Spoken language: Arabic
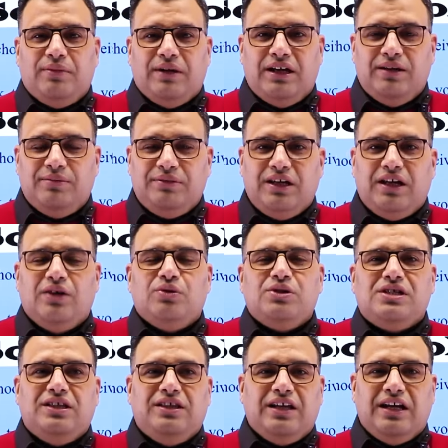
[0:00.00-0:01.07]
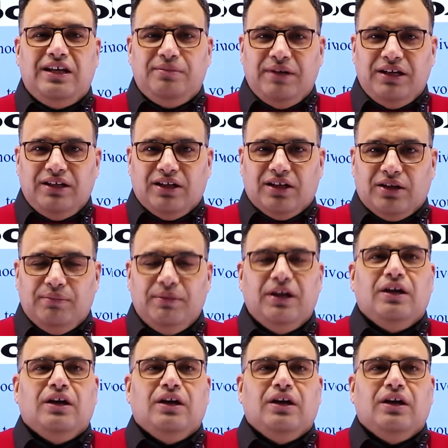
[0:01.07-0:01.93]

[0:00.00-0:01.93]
بما علمتنا وزدنا علما يا رب